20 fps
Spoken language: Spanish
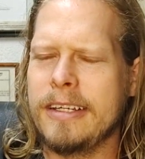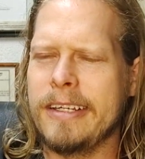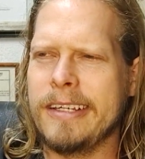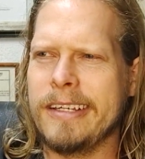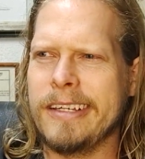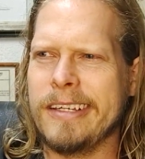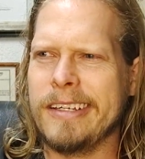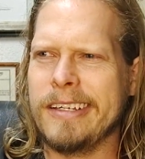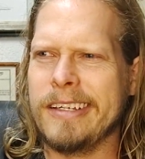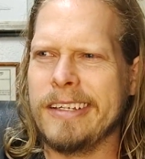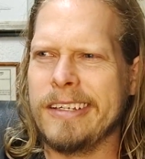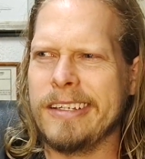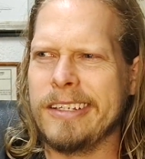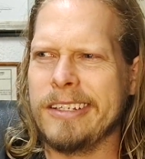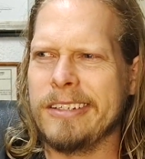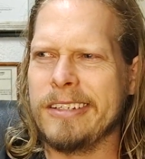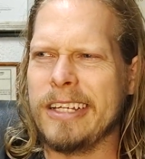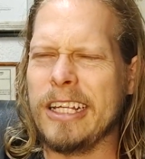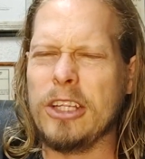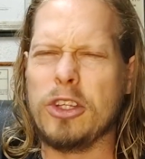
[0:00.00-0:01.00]

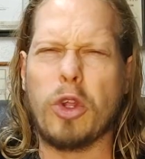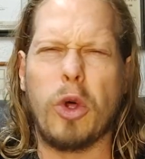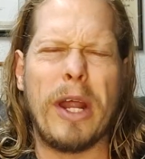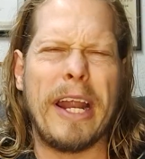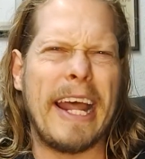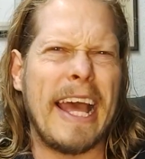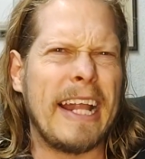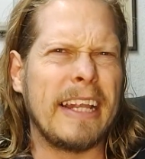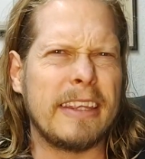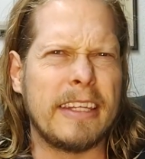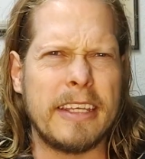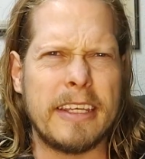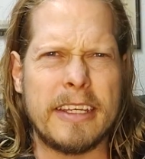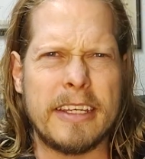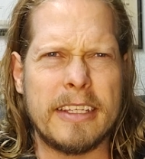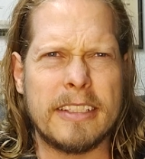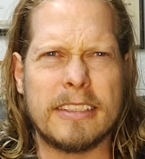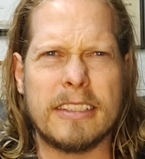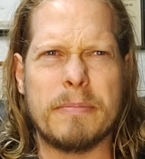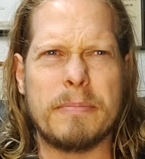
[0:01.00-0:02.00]
eh,
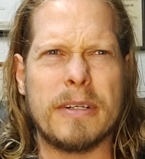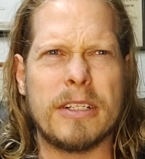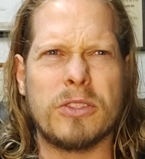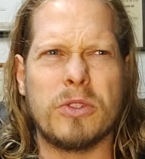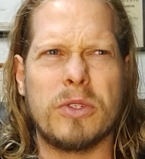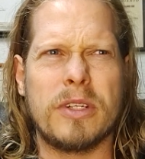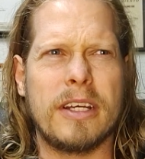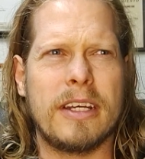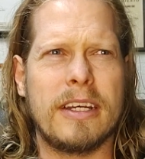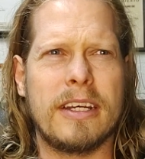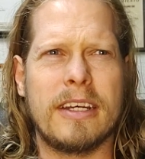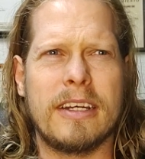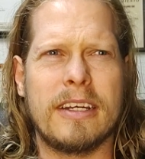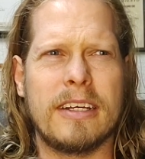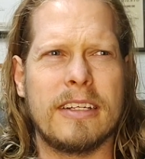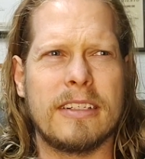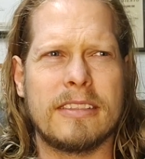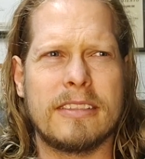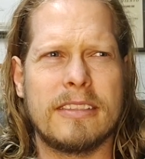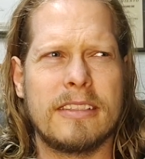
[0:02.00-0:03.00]
intolerantes, de
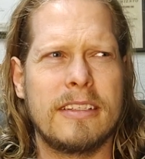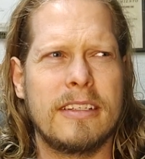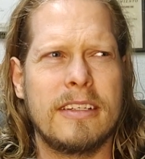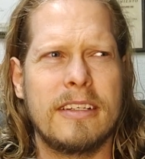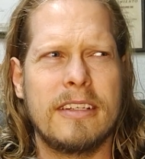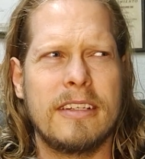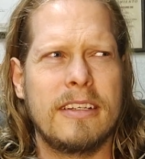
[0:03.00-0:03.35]
personas